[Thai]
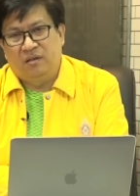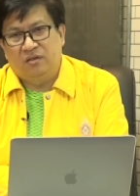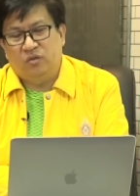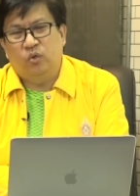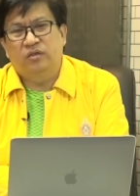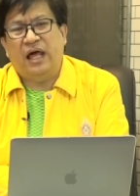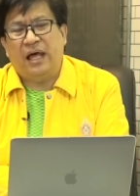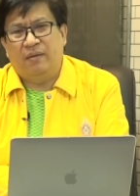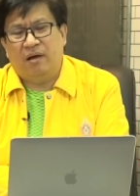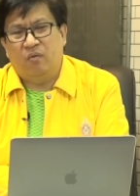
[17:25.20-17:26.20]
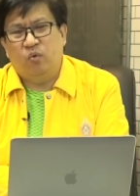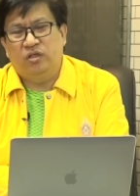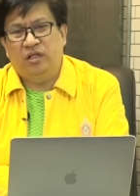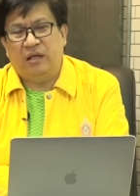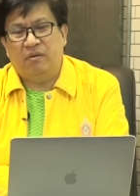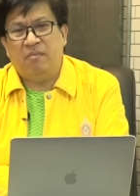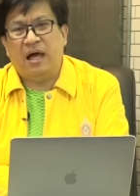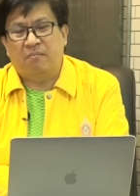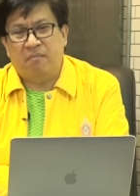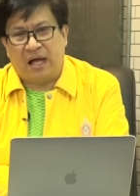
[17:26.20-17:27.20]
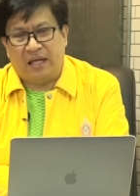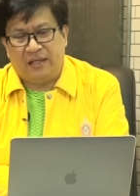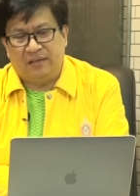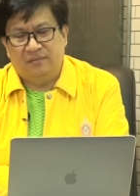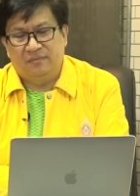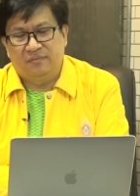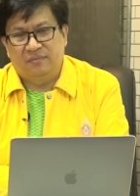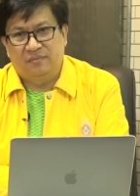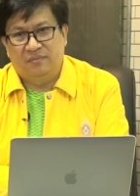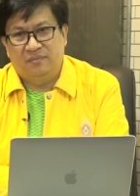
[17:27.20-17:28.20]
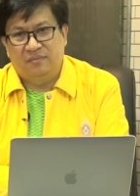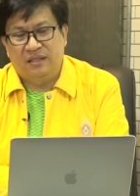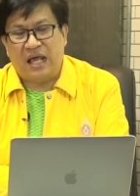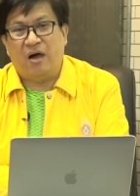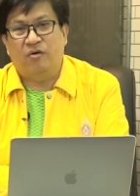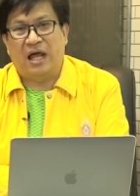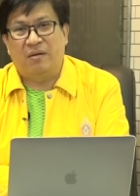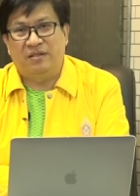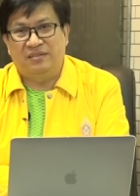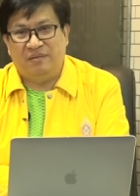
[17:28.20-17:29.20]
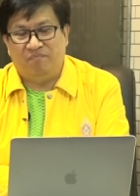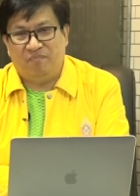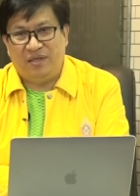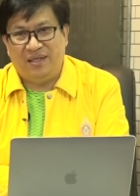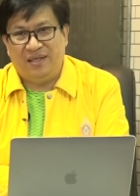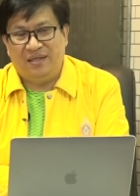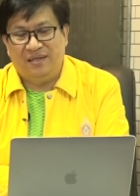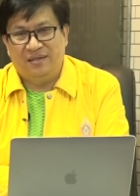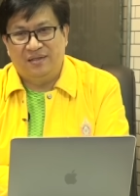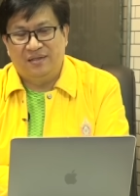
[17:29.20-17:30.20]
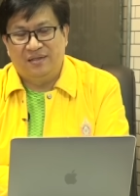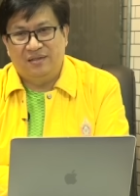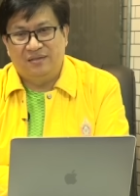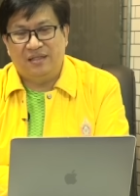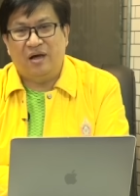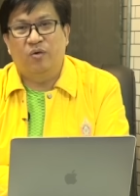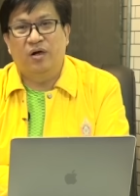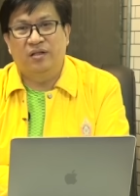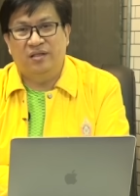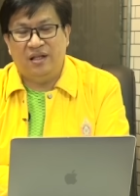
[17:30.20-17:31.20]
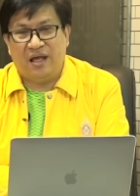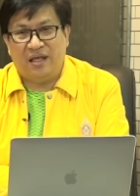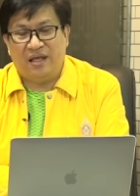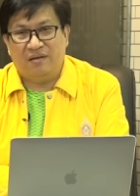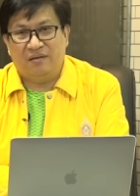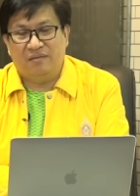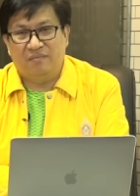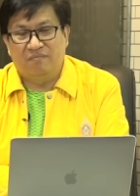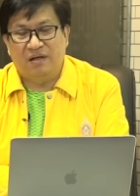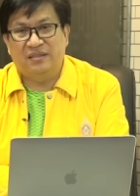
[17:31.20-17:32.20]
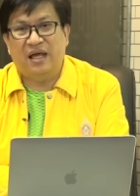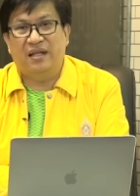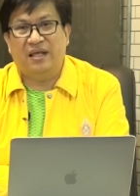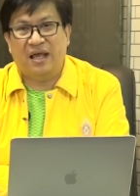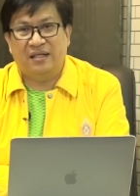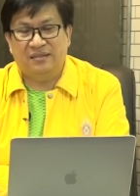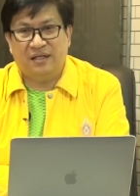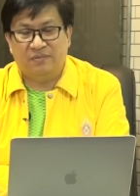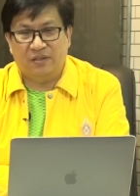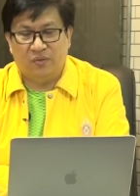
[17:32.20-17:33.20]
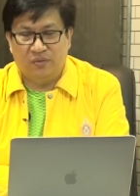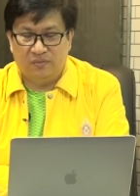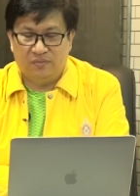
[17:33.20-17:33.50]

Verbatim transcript: โจรใต้อาวุธที่ไหนมามากมายยาวนานเป็นสิบปีจะเอาเงินที่ไหนมาใช้ในการสนับสนุน